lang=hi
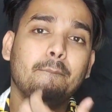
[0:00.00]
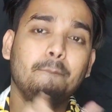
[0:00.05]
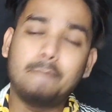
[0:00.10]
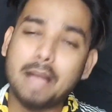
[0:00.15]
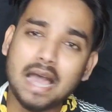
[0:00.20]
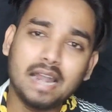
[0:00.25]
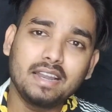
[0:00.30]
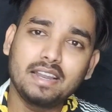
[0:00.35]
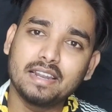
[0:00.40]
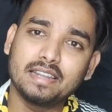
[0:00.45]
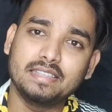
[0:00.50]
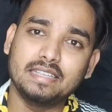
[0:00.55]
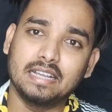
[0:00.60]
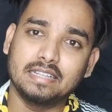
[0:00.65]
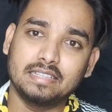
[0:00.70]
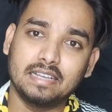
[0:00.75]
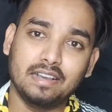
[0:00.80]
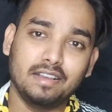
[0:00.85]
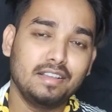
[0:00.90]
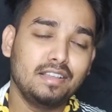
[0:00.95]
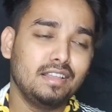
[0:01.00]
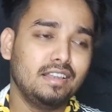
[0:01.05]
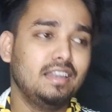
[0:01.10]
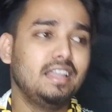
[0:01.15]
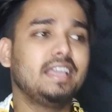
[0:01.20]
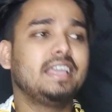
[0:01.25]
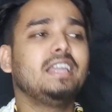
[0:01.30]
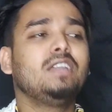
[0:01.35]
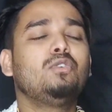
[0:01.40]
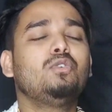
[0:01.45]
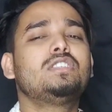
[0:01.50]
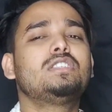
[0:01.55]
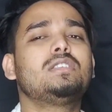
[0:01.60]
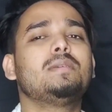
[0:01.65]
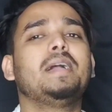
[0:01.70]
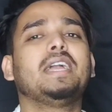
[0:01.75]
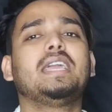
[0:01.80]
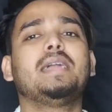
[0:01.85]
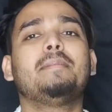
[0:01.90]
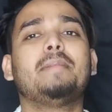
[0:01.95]
बैन कर दिया था लेकिन कुछ
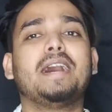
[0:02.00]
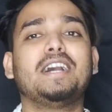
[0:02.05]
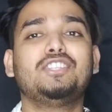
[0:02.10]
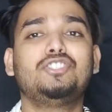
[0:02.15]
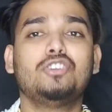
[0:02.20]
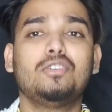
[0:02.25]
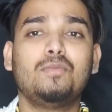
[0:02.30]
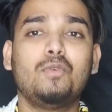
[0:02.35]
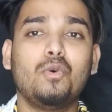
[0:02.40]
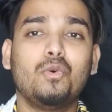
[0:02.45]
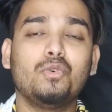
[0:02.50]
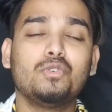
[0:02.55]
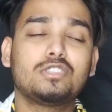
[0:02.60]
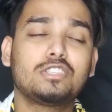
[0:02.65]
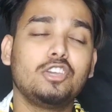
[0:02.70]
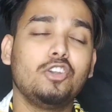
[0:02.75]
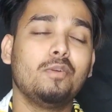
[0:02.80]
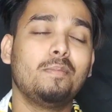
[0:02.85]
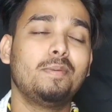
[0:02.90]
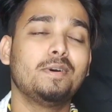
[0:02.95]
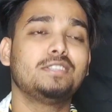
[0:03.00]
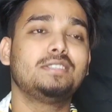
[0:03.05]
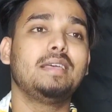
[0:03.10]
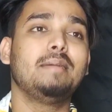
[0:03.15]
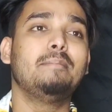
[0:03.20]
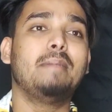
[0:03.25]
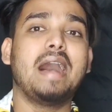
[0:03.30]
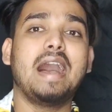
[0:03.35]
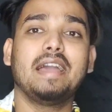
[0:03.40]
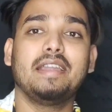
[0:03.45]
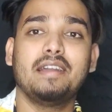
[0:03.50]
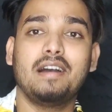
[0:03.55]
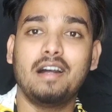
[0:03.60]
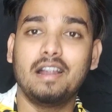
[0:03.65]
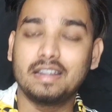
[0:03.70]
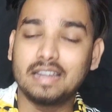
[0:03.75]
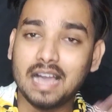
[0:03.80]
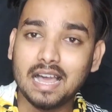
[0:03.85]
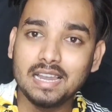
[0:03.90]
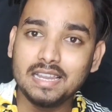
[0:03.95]
समय के बाद जब वो उसके ऊपर से बैन
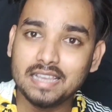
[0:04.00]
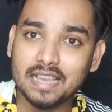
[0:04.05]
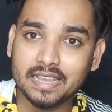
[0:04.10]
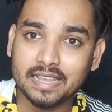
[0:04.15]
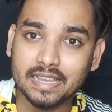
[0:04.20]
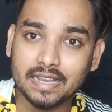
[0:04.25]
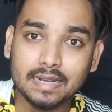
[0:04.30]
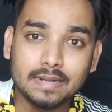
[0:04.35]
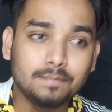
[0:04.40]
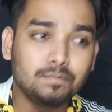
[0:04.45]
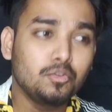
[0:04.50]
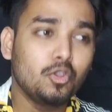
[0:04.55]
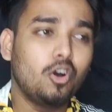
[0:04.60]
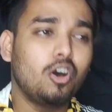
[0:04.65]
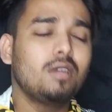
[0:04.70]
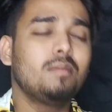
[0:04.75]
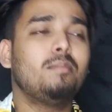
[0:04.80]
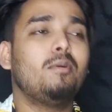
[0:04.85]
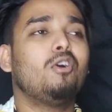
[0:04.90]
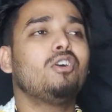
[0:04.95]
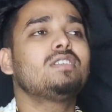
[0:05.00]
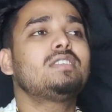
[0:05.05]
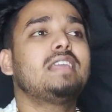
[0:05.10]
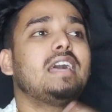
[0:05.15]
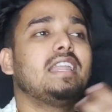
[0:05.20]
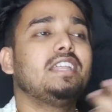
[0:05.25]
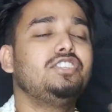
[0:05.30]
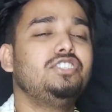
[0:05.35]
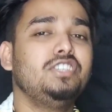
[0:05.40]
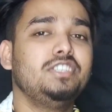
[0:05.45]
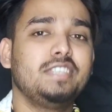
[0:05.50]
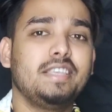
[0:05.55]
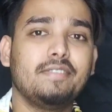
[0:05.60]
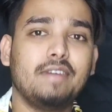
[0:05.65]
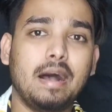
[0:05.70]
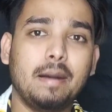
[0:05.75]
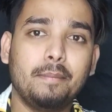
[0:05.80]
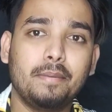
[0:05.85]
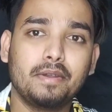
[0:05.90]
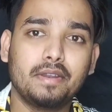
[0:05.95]
हटा लिया गया और बहुत सारी
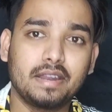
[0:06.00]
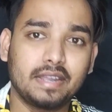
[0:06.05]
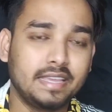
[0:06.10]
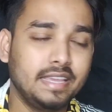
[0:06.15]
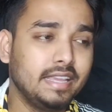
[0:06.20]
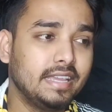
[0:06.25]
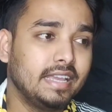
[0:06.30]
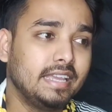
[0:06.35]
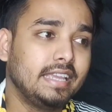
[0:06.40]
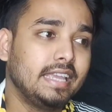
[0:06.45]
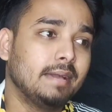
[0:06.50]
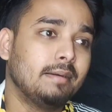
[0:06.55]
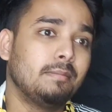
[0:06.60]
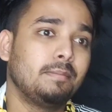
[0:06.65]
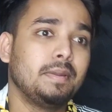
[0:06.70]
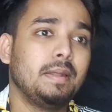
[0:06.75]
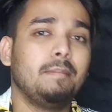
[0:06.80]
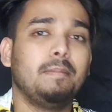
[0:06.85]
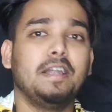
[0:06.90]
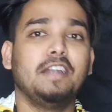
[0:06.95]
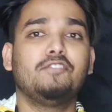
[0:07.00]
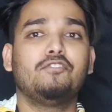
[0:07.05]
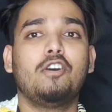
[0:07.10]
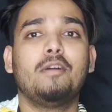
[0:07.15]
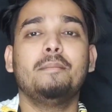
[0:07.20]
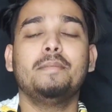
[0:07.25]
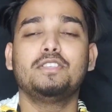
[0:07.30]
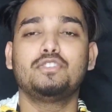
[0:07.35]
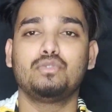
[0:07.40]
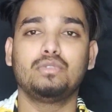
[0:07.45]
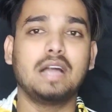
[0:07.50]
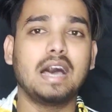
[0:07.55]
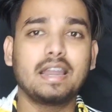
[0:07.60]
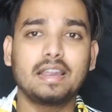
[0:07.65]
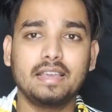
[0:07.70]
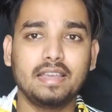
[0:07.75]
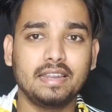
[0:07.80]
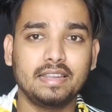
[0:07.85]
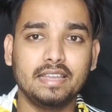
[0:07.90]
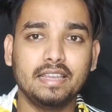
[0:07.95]
चीज़ें वहाँ पर रखी गई कि हम अपने प्लेटफॉर्म में
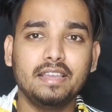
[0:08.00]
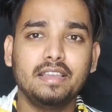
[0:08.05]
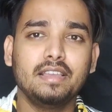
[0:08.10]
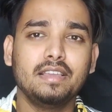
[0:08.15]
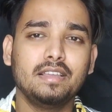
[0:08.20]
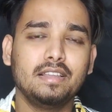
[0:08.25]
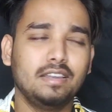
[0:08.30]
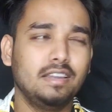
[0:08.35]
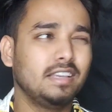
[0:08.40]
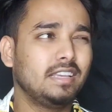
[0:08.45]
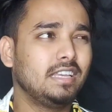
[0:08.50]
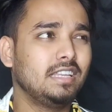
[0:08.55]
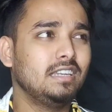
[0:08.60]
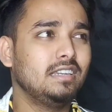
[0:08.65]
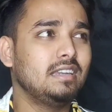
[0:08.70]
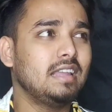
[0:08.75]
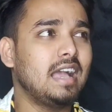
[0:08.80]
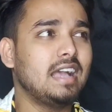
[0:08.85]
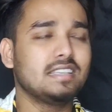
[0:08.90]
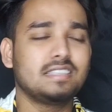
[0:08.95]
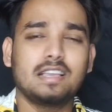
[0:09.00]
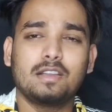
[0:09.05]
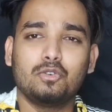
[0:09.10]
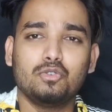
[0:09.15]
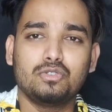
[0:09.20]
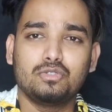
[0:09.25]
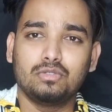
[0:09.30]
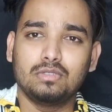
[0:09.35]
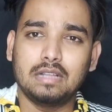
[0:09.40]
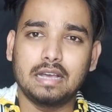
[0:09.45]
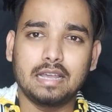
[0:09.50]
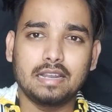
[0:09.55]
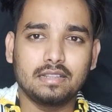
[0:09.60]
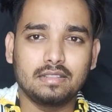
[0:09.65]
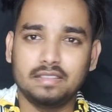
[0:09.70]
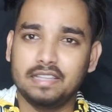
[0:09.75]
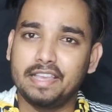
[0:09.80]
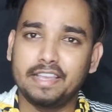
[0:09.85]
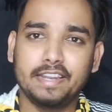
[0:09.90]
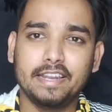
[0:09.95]
सुधार करेंगे लेकिन ऐसा कुछ
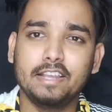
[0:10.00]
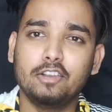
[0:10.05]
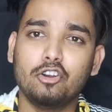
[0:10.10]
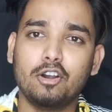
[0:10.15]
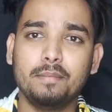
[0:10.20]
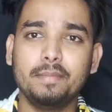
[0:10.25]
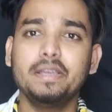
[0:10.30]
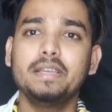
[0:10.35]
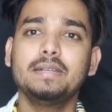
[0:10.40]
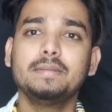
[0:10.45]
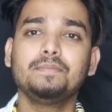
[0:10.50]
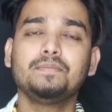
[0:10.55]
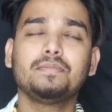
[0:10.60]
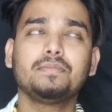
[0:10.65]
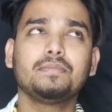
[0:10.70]
सुधार देखने को हमें